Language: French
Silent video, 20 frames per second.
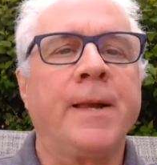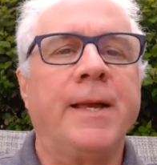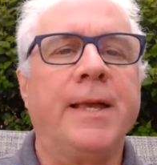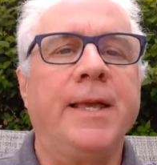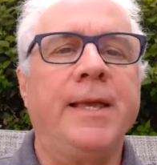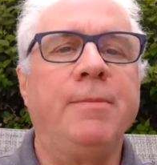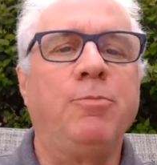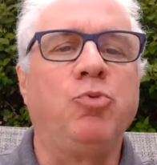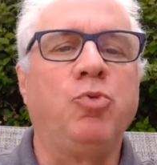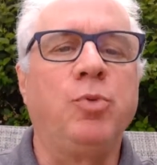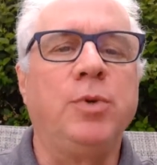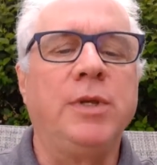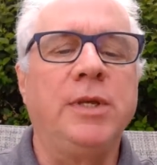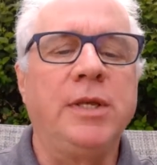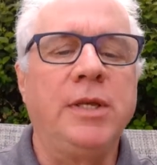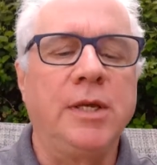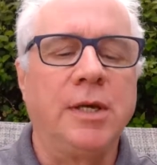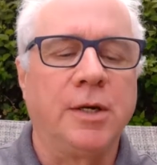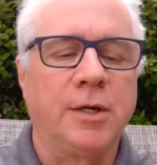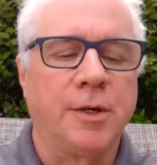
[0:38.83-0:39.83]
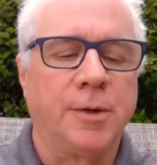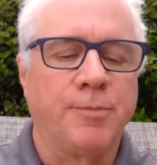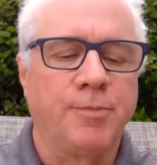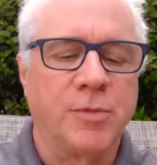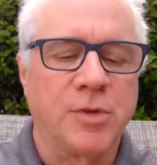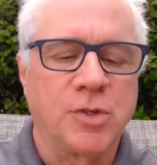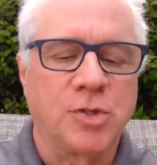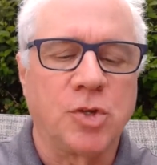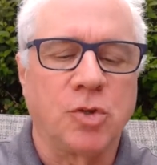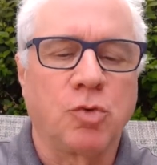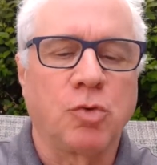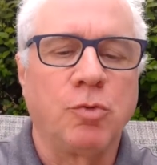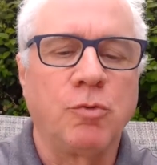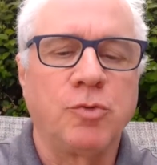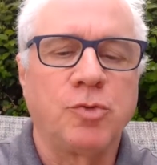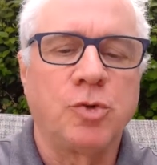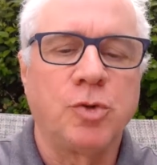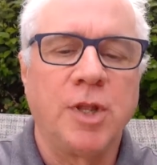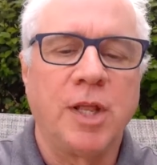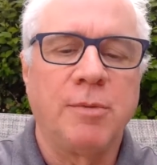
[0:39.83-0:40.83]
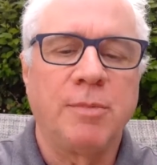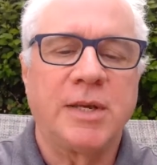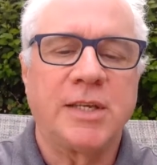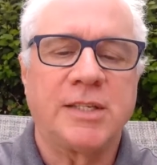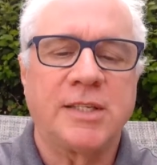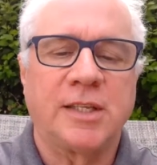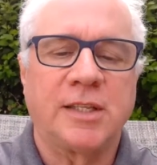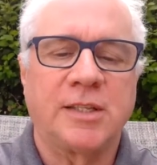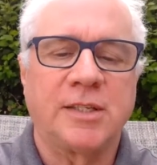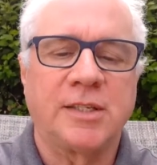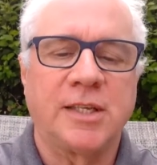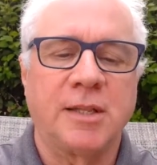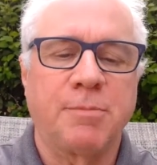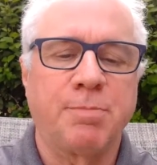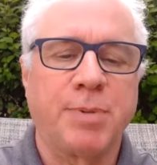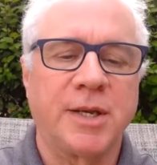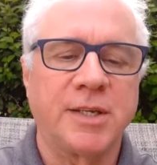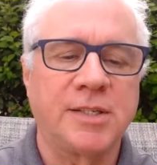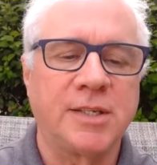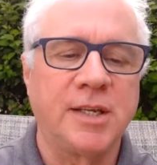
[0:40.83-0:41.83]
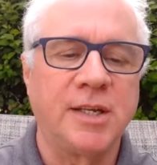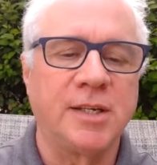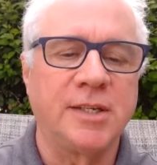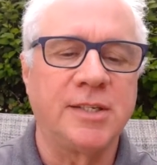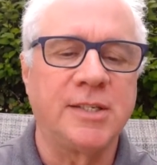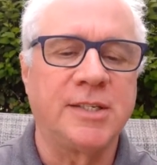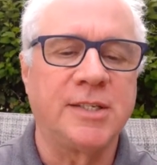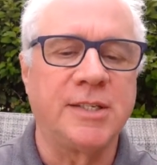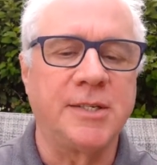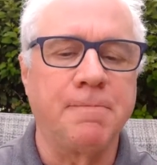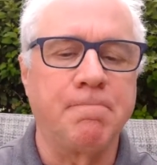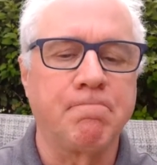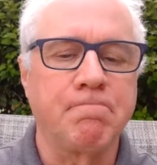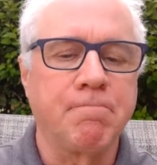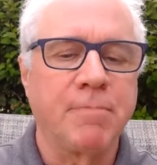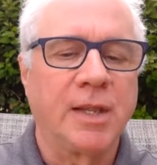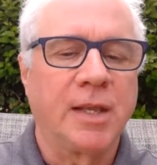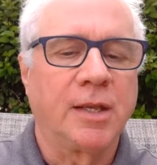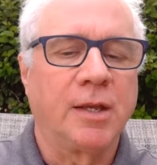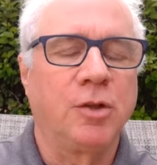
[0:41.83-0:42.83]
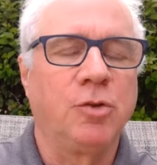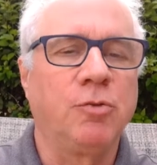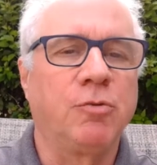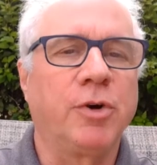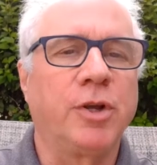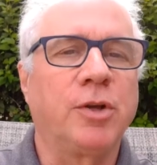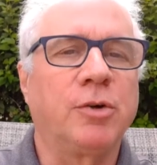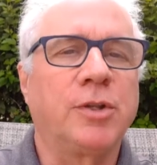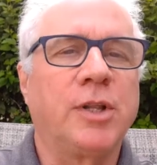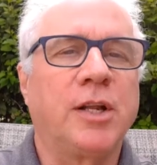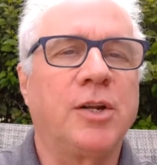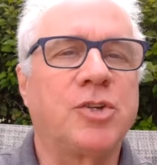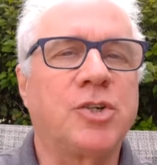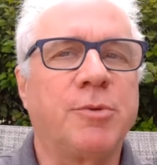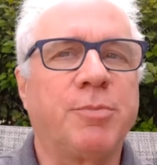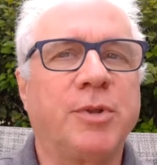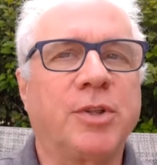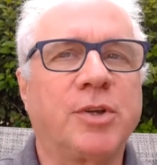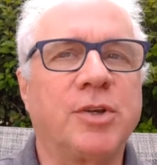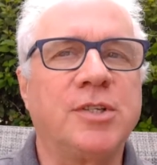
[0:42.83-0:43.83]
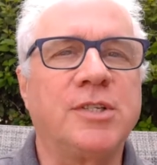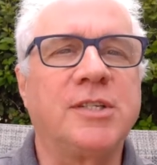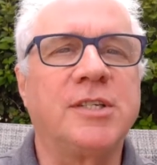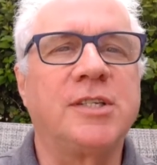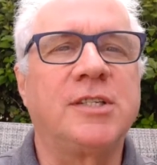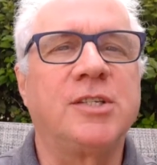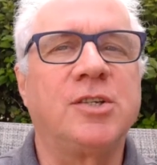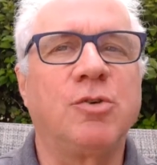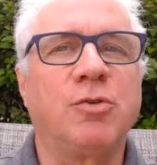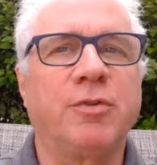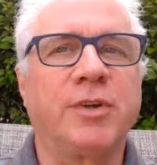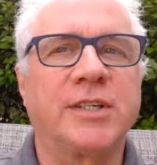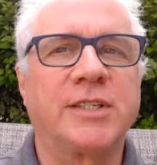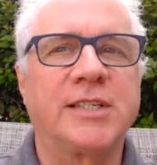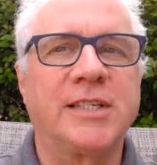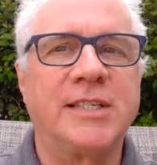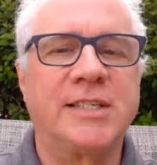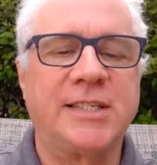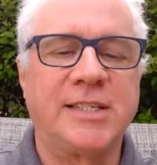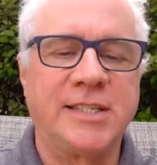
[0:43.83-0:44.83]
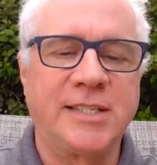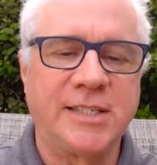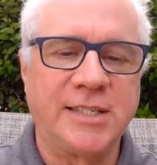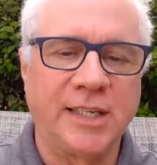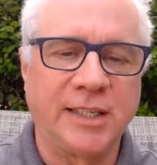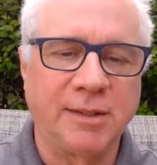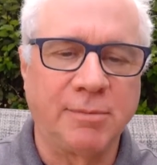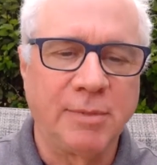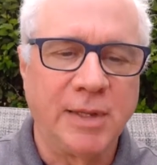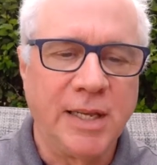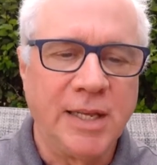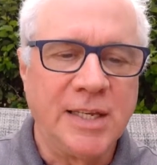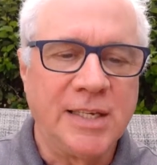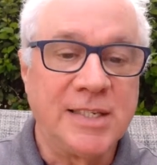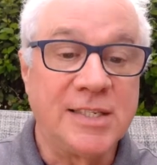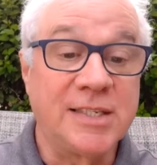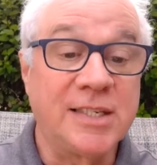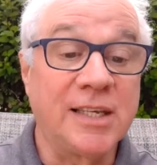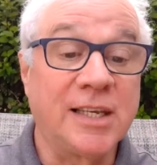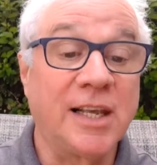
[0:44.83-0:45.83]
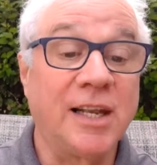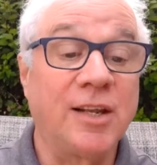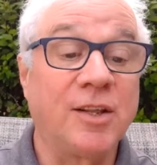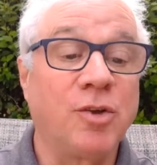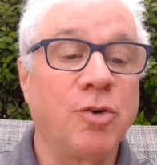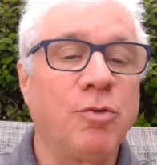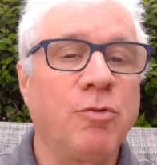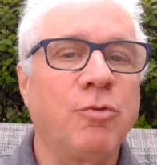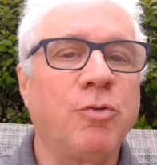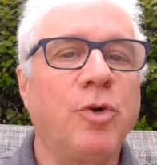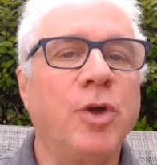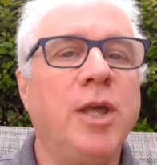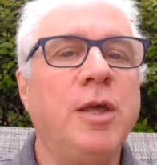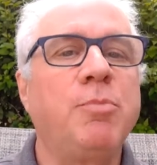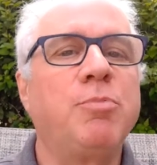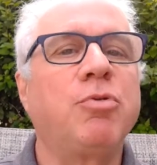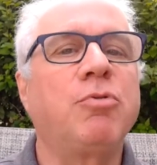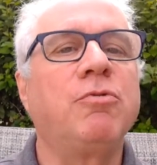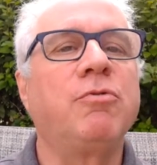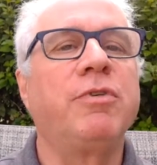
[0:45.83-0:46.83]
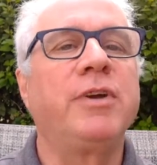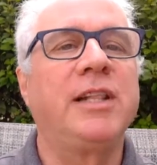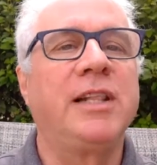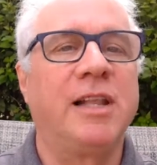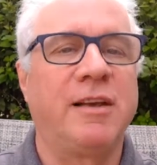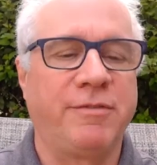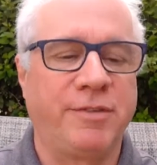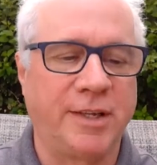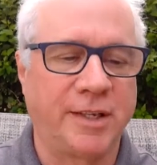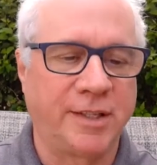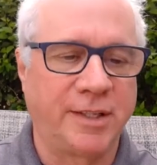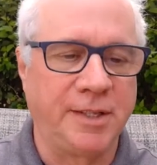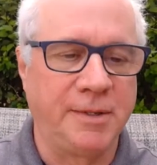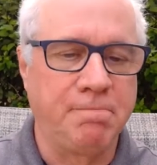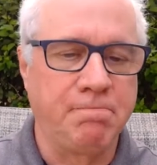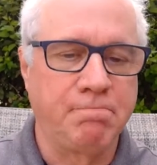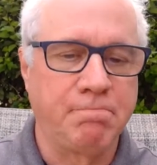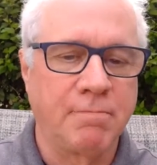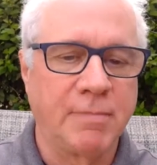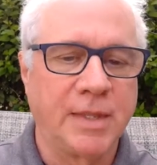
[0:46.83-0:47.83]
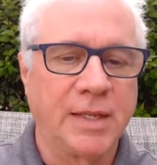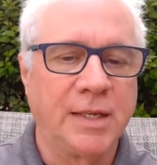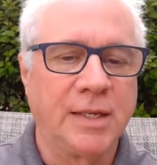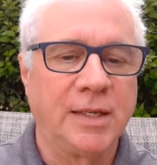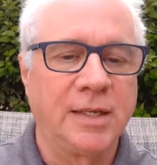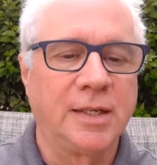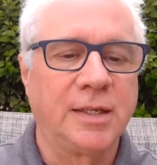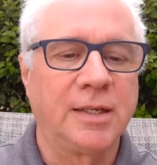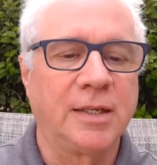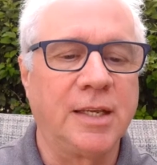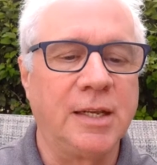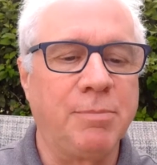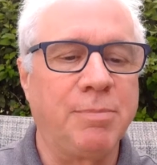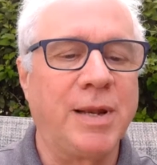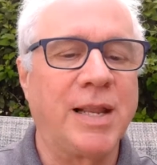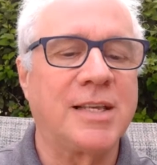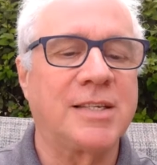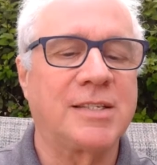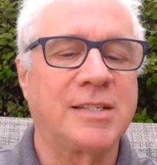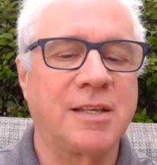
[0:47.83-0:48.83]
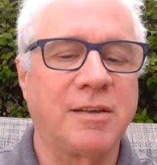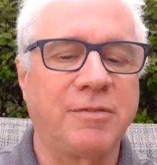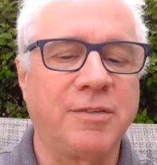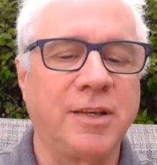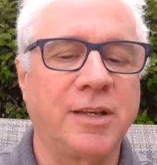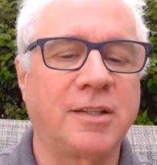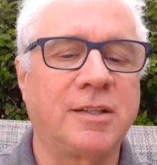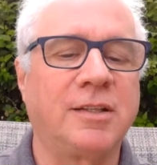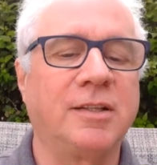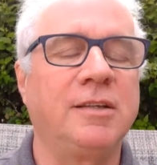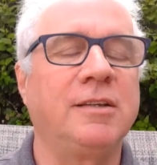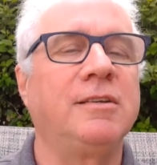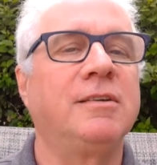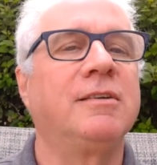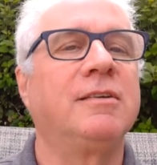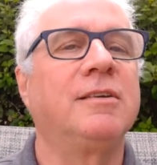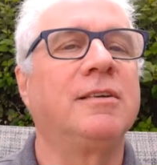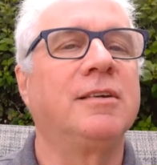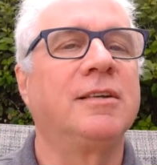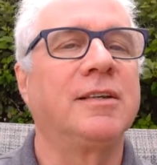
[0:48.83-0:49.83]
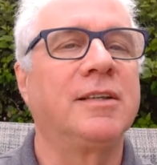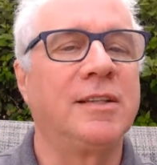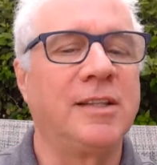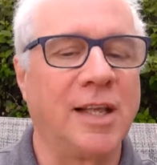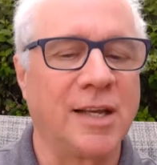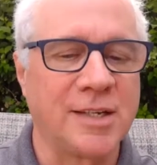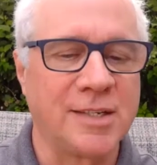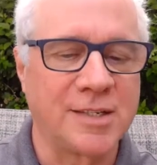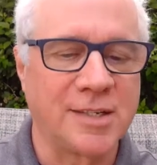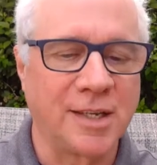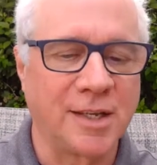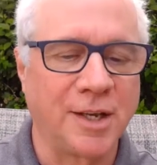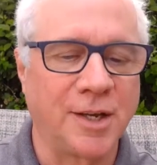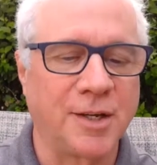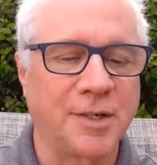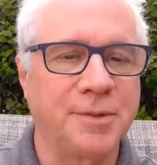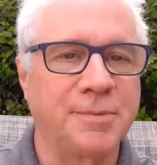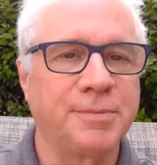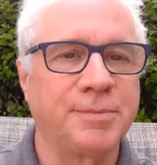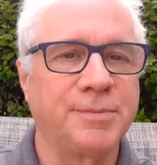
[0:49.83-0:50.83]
Et puis, se trouve soudainement cette, cette pensée-là ici, que nous voyons dans le chapitre 10 et au verset 17. Si quelqu'un veut éprouver de la fierté, qu'il place sa fierté dans le Seigneur.